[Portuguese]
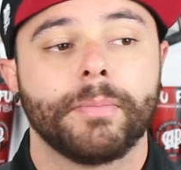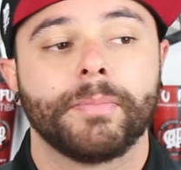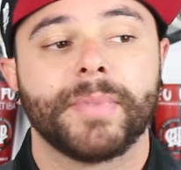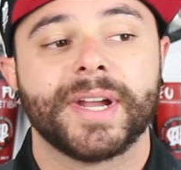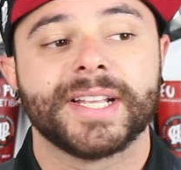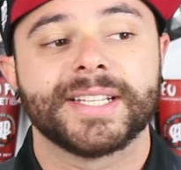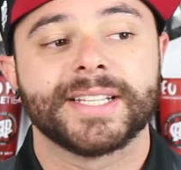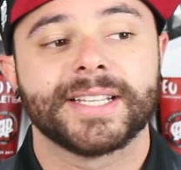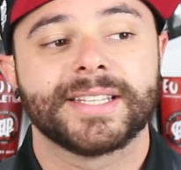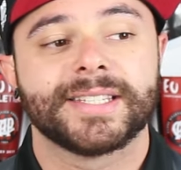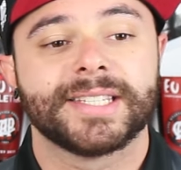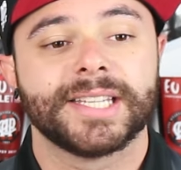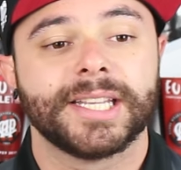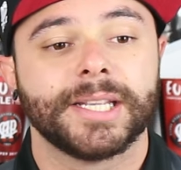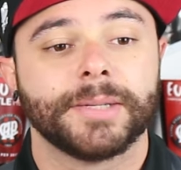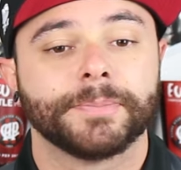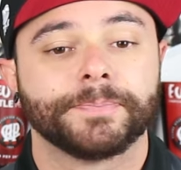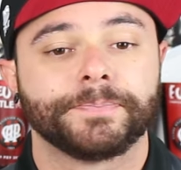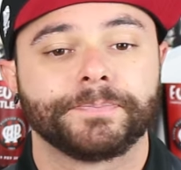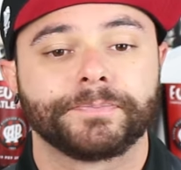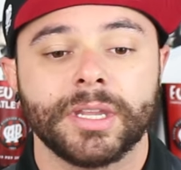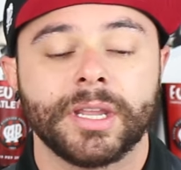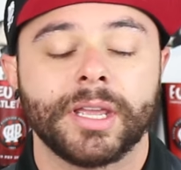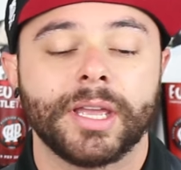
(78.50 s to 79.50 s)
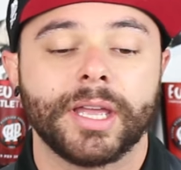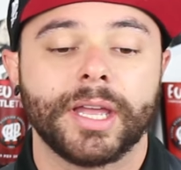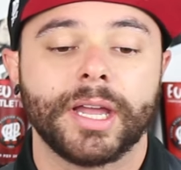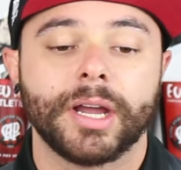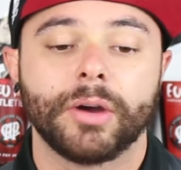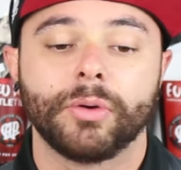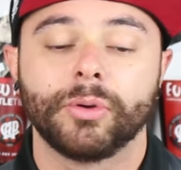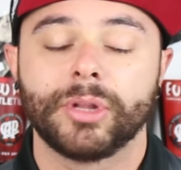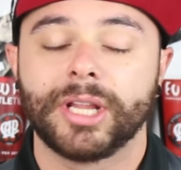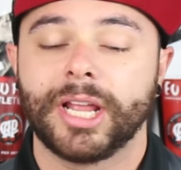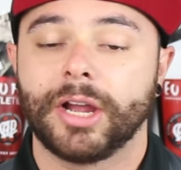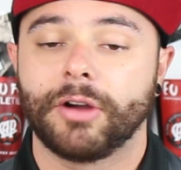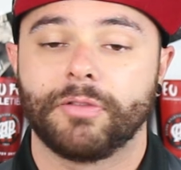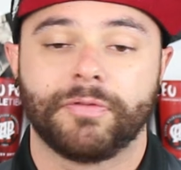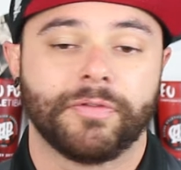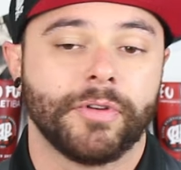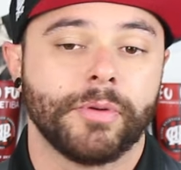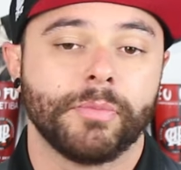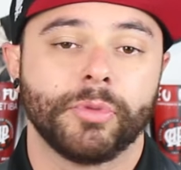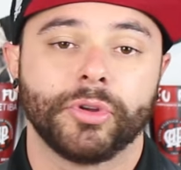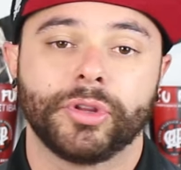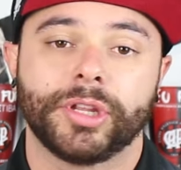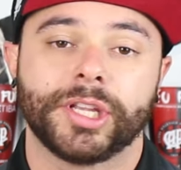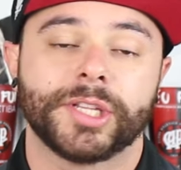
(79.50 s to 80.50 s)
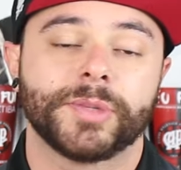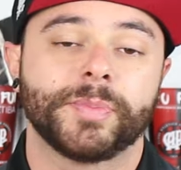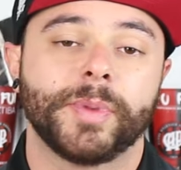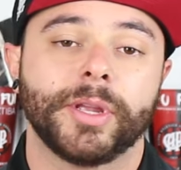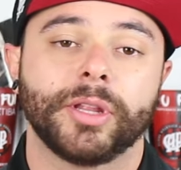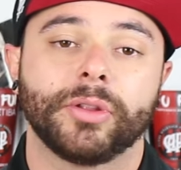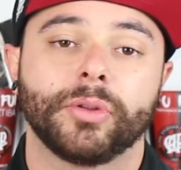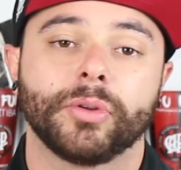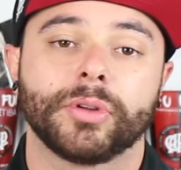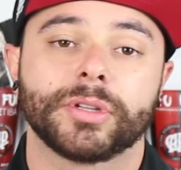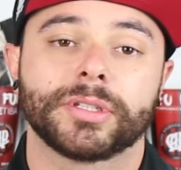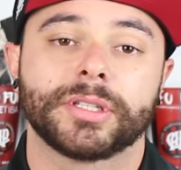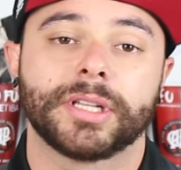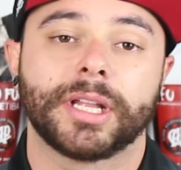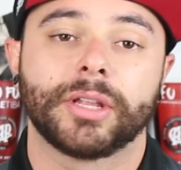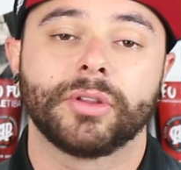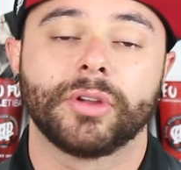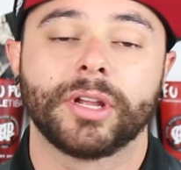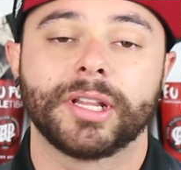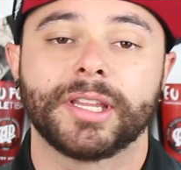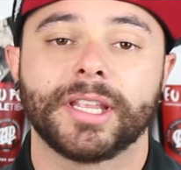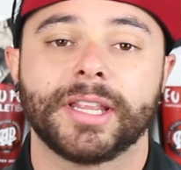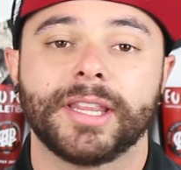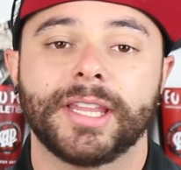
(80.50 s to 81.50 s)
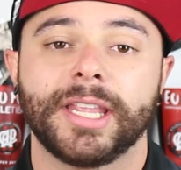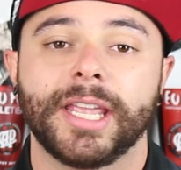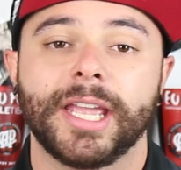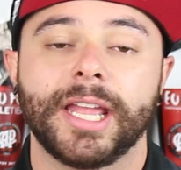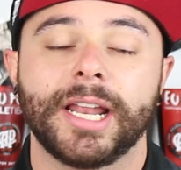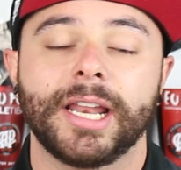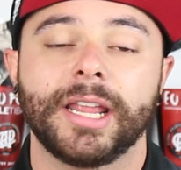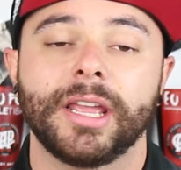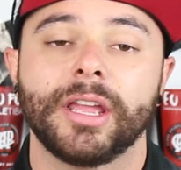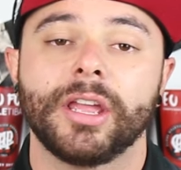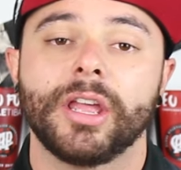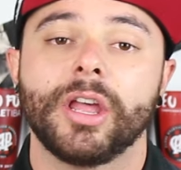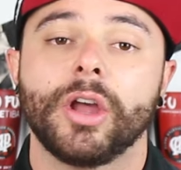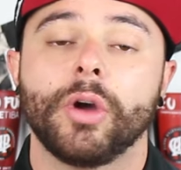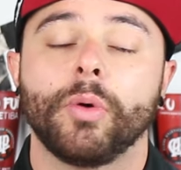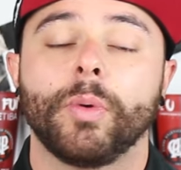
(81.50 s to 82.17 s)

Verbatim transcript: mas assim, é, o Léo foi muito respeitoso na nota dele,